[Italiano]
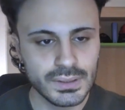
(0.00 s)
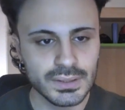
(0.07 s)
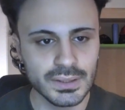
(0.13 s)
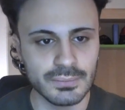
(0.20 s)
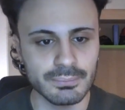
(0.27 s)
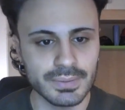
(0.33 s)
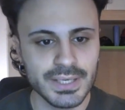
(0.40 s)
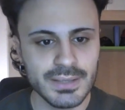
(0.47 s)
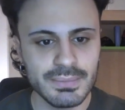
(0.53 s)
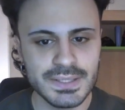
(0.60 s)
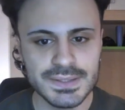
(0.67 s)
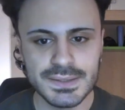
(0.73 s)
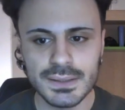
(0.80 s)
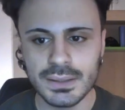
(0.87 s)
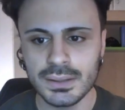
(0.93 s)
in
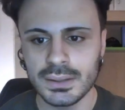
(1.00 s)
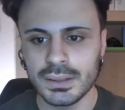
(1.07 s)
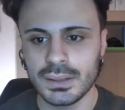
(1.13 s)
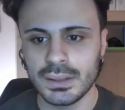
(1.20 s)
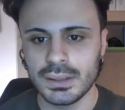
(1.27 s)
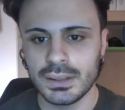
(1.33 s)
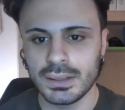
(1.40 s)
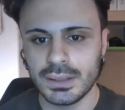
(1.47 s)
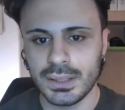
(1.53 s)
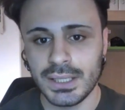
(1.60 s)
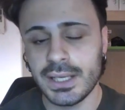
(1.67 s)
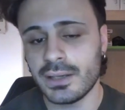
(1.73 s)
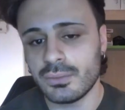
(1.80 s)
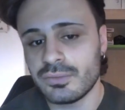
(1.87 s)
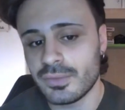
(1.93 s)
primis
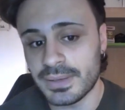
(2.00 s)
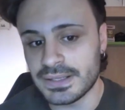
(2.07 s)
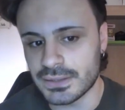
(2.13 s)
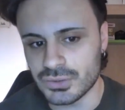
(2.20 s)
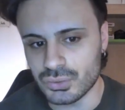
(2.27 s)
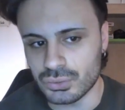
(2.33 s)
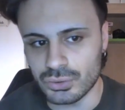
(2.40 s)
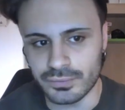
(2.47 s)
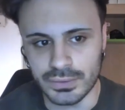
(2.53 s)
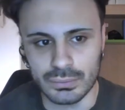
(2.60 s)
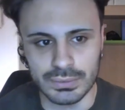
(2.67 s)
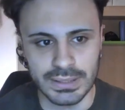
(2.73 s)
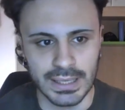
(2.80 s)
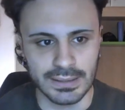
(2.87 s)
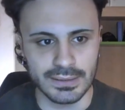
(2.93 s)
e ovviamente
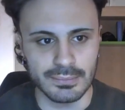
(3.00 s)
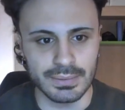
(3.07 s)
sottovalutati,